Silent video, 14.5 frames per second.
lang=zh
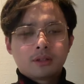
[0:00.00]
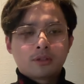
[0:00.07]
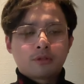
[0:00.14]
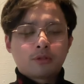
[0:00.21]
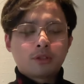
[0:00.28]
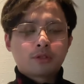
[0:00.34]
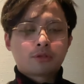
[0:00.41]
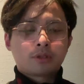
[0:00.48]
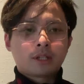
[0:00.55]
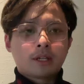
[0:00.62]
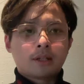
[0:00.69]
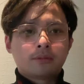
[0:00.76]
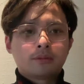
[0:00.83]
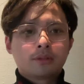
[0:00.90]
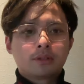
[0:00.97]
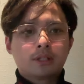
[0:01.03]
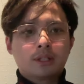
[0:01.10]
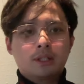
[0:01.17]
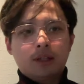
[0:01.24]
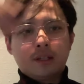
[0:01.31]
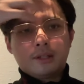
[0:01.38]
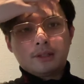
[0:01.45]
所以说呢，这
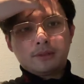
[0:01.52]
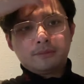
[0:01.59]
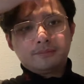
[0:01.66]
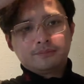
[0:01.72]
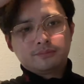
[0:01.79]
个